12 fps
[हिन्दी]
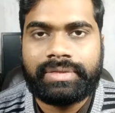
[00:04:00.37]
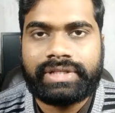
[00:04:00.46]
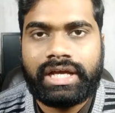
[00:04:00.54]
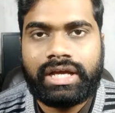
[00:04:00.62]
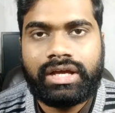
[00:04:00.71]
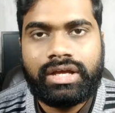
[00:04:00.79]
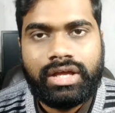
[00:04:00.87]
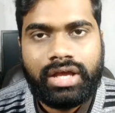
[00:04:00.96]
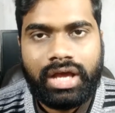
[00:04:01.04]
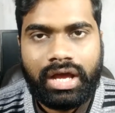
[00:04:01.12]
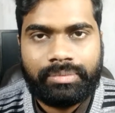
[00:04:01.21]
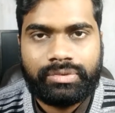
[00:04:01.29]
बताया
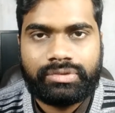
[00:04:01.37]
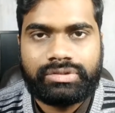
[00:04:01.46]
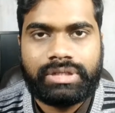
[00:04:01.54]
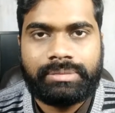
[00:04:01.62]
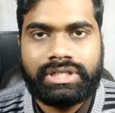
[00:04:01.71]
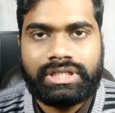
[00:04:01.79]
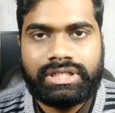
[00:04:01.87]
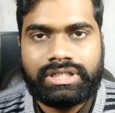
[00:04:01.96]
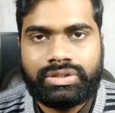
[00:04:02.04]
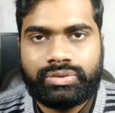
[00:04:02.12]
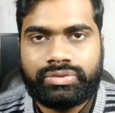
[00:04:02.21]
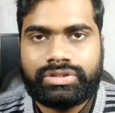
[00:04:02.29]
आप उसे भी
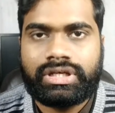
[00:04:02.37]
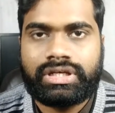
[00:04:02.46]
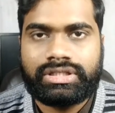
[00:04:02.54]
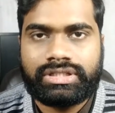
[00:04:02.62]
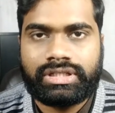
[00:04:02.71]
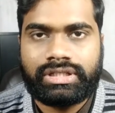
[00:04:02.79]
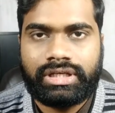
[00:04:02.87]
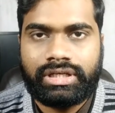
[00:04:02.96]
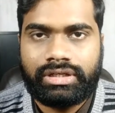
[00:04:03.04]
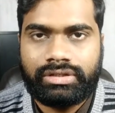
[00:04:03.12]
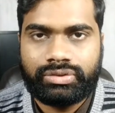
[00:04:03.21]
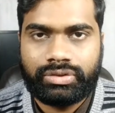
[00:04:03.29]
यूज़ कर सकते
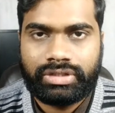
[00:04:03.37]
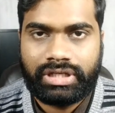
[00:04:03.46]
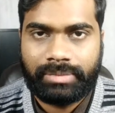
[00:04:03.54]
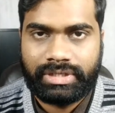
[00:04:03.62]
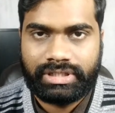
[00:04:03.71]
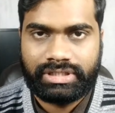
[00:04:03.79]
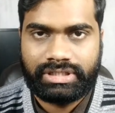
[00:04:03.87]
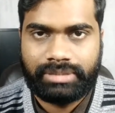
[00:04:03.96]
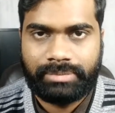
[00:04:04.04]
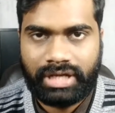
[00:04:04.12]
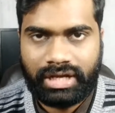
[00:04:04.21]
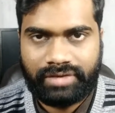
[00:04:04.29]
हैं जो कि इमरजेंसी
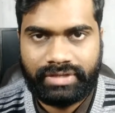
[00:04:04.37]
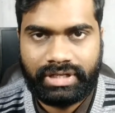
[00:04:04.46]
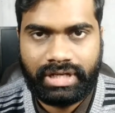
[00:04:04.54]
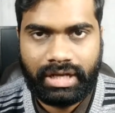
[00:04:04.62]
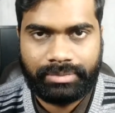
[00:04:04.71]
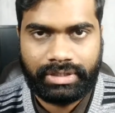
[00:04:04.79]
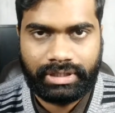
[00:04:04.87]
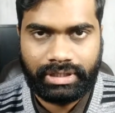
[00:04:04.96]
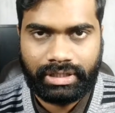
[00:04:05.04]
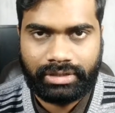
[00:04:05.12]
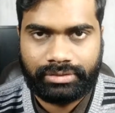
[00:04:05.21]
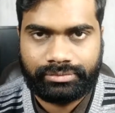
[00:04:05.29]
में काफ़ी काम
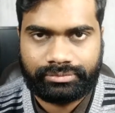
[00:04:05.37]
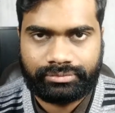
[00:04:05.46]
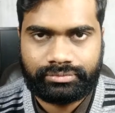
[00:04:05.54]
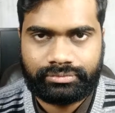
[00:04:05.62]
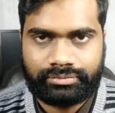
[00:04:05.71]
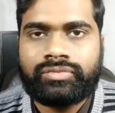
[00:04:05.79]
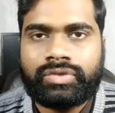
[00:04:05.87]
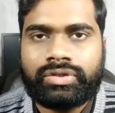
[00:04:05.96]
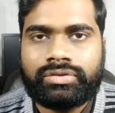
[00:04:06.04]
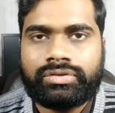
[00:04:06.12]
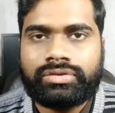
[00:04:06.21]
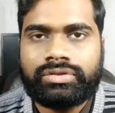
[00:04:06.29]
देता है
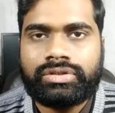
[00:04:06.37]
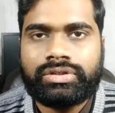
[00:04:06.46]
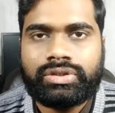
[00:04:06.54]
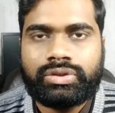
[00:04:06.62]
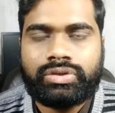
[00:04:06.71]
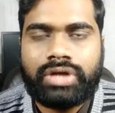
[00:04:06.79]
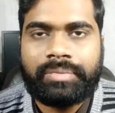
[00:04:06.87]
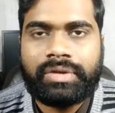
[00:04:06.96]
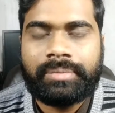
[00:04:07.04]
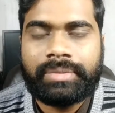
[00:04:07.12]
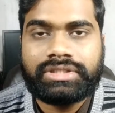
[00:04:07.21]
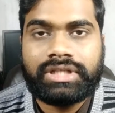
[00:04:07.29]
तो आपके
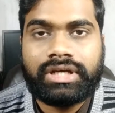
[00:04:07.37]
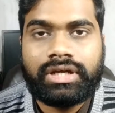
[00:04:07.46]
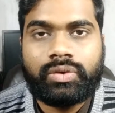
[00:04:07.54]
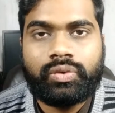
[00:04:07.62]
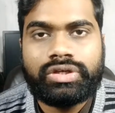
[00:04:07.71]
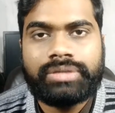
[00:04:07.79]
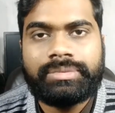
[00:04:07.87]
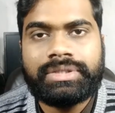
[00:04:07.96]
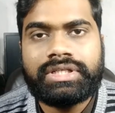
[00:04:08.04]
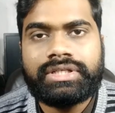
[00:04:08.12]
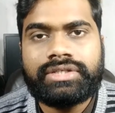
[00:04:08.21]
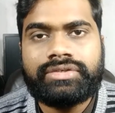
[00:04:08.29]
पास अगर कोई
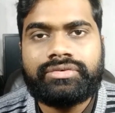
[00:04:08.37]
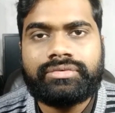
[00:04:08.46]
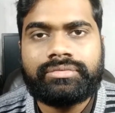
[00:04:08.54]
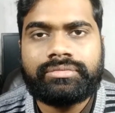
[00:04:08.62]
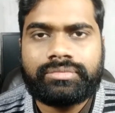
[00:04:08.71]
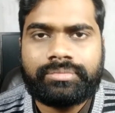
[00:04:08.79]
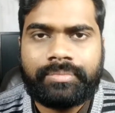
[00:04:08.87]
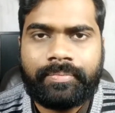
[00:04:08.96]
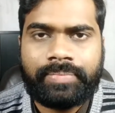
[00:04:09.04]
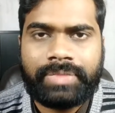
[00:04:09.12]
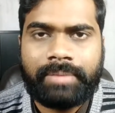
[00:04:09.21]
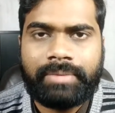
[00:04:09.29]
भी
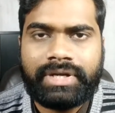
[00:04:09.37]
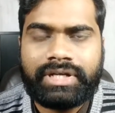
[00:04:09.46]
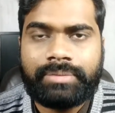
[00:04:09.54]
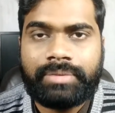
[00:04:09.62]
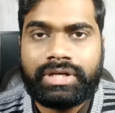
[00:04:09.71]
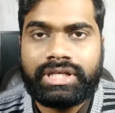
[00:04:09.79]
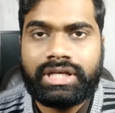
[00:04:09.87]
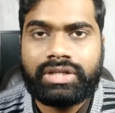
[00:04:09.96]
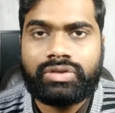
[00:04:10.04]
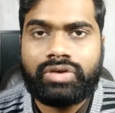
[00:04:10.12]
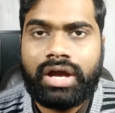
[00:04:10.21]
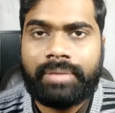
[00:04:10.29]
बैटरी पड़ी है
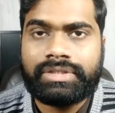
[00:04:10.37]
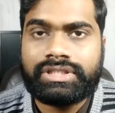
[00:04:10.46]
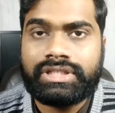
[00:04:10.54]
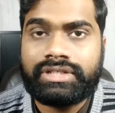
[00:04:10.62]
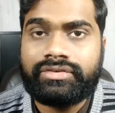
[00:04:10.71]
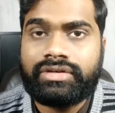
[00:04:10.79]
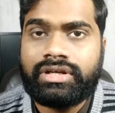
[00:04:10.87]
तो आप इसे